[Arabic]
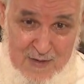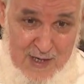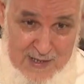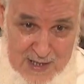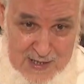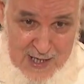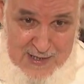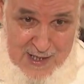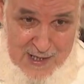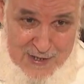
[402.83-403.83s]
وهذا الذي
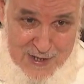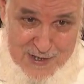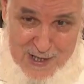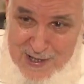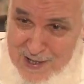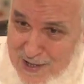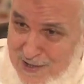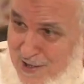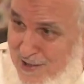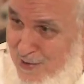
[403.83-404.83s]
حصل للشيطان حين
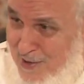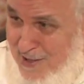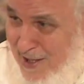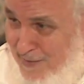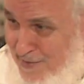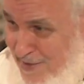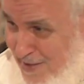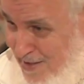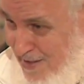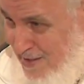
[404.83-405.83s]
نزل سورة الحمد
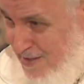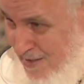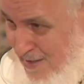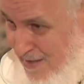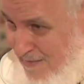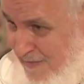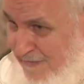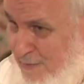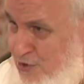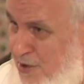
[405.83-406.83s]

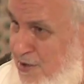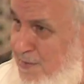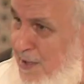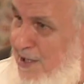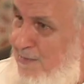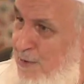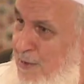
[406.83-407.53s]
ففي مسند بقي بن